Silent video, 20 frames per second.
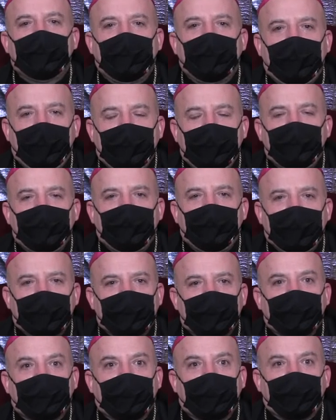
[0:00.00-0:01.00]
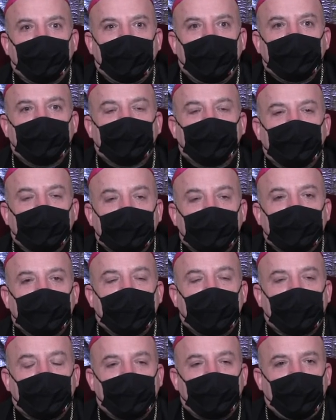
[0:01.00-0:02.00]
e io penso che quando ci si
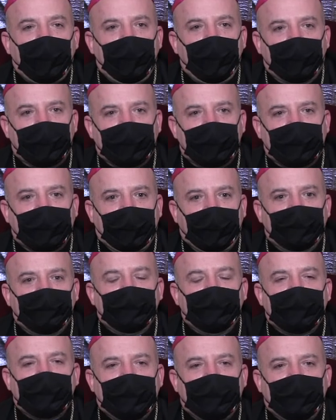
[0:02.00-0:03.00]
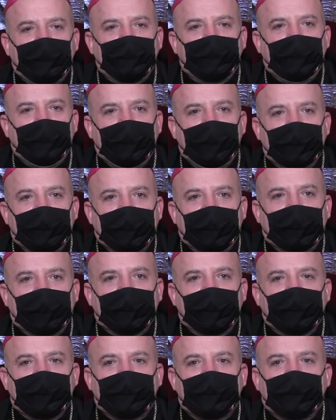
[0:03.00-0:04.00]
accosta al mistero
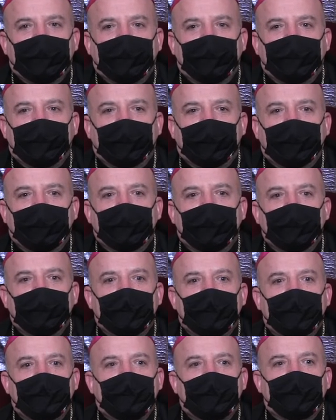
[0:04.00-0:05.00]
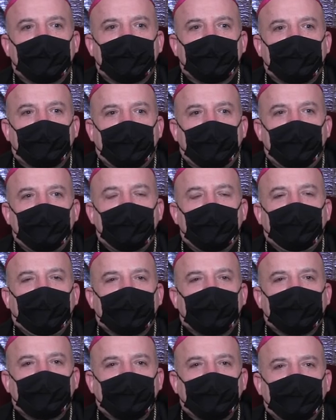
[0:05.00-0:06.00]
dell'incarnazione, come
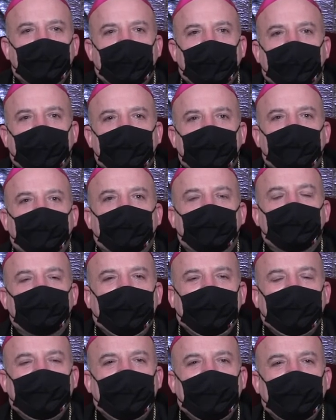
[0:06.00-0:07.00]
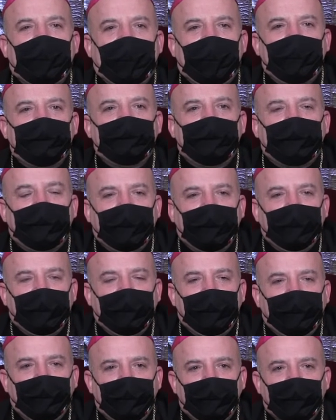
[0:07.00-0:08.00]
persone che sono mendicanti di
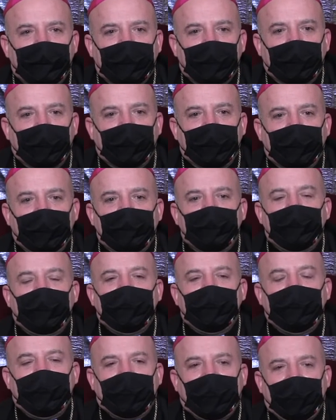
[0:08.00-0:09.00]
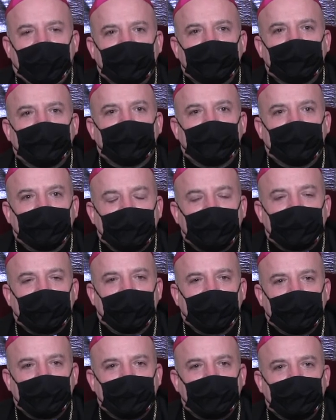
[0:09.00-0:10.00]
luce e mendicanti di
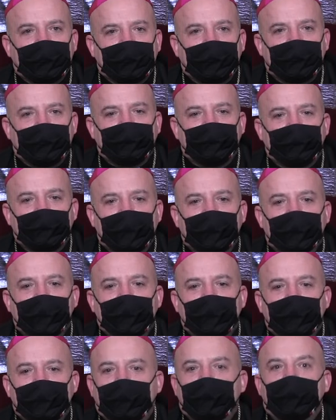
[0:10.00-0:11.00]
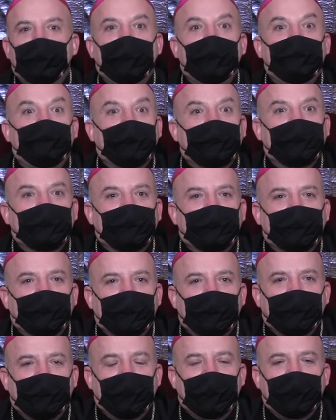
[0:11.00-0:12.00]
senso, come i
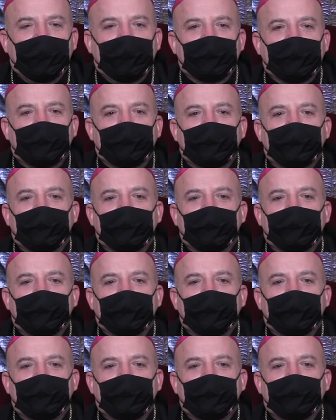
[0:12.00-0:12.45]
pastori,